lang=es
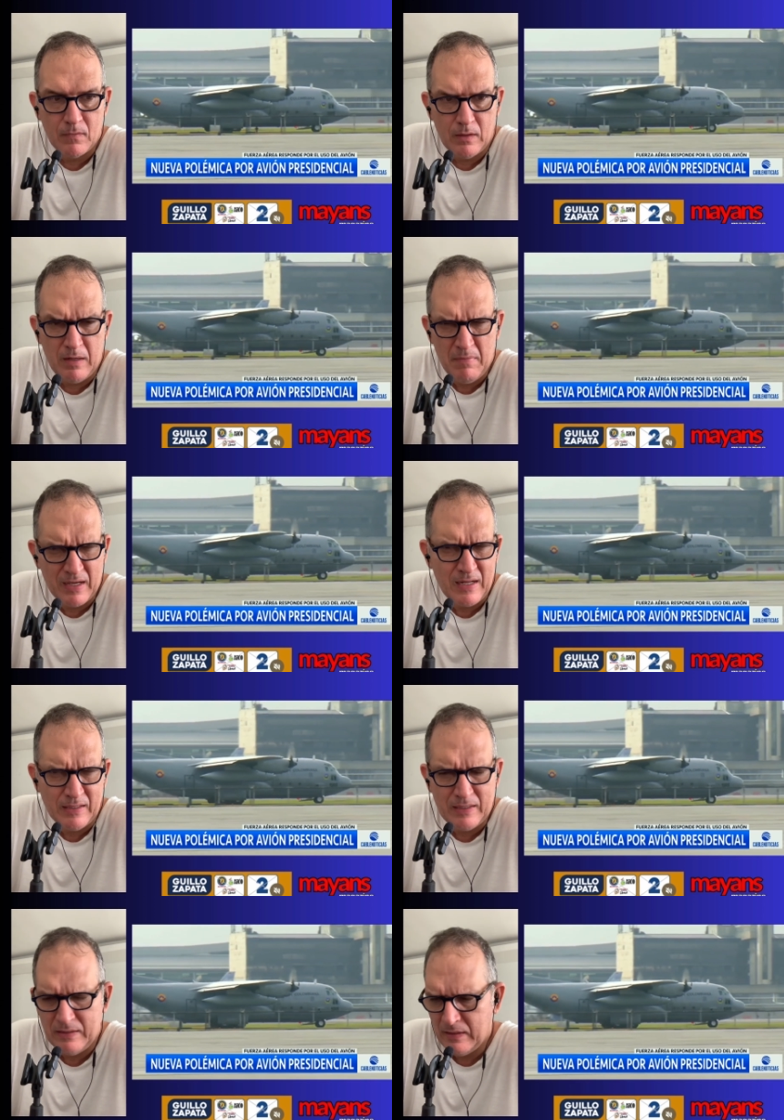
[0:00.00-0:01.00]
el más
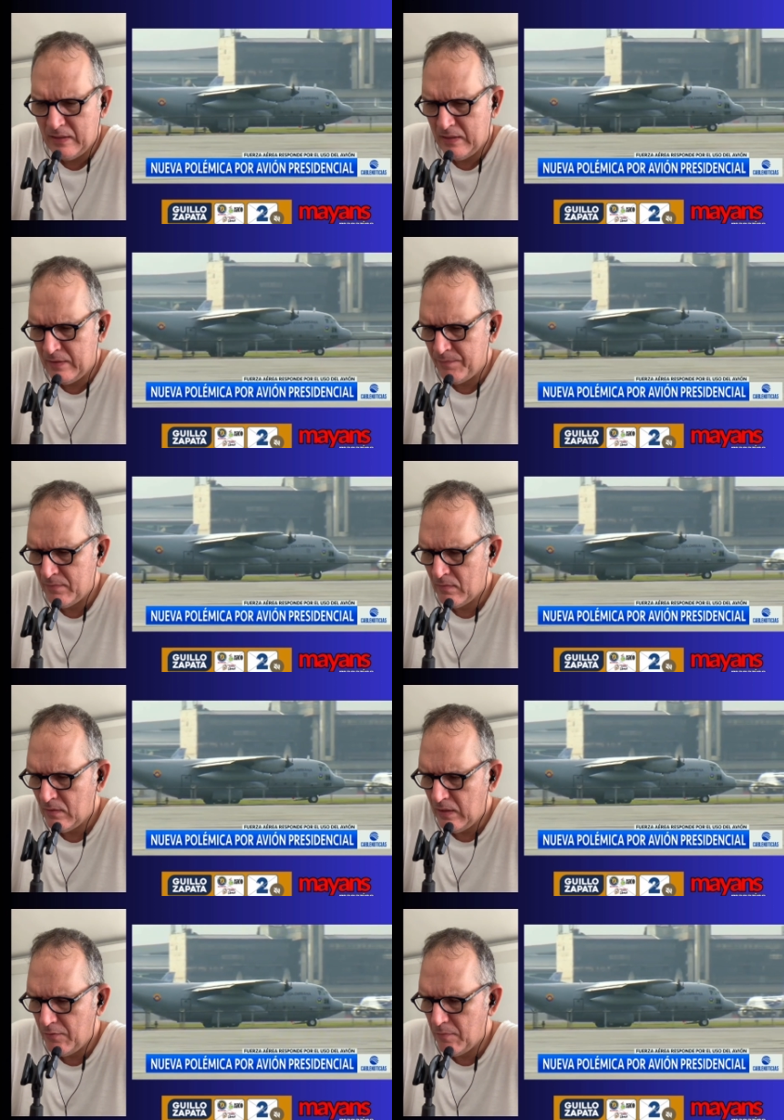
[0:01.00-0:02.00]
grande que tiene
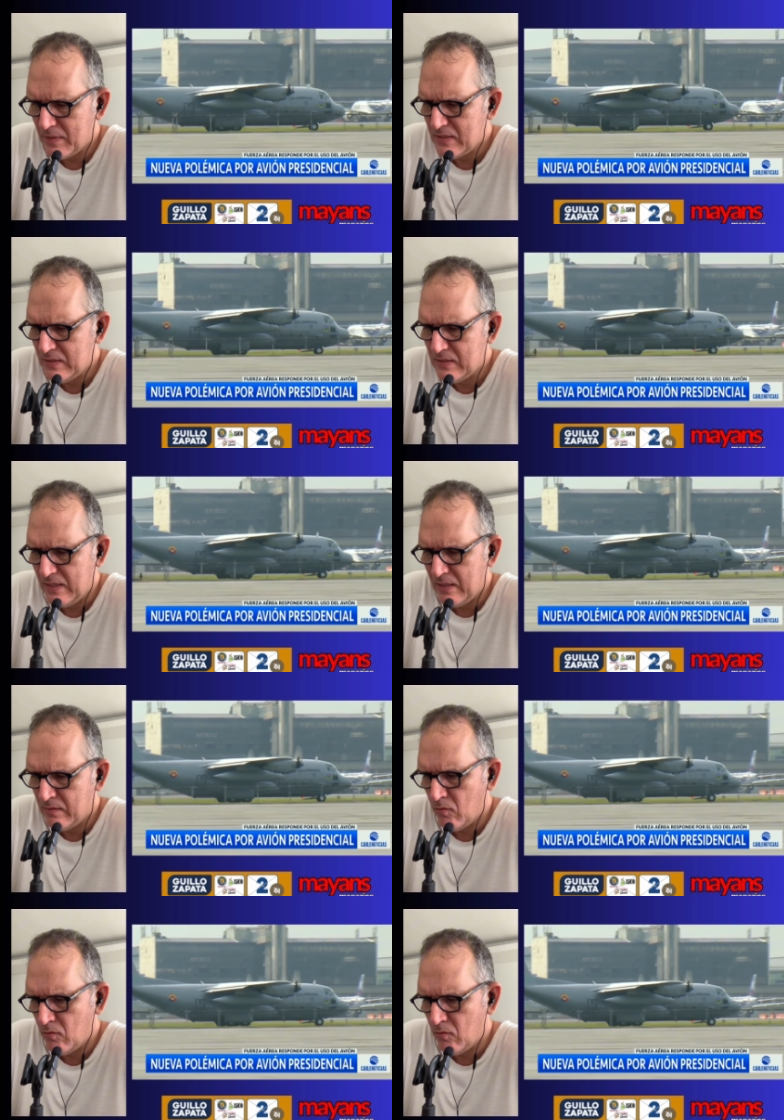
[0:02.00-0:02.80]
el avión presidencial